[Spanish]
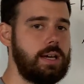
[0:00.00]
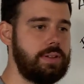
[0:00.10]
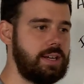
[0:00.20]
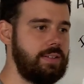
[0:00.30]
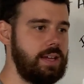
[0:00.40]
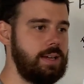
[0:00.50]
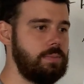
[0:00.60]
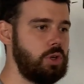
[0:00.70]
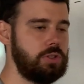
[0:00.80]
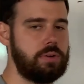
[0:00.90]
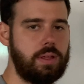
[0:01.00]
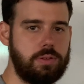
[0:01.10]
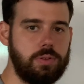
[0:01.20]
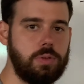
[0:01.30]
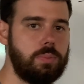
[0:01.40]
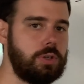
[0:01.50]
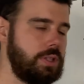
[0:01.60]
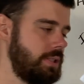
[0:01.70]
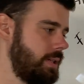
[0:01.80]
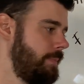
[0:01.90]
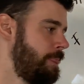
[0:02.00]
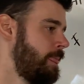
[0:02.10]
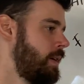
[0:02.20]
acerca de monitorización de un deportista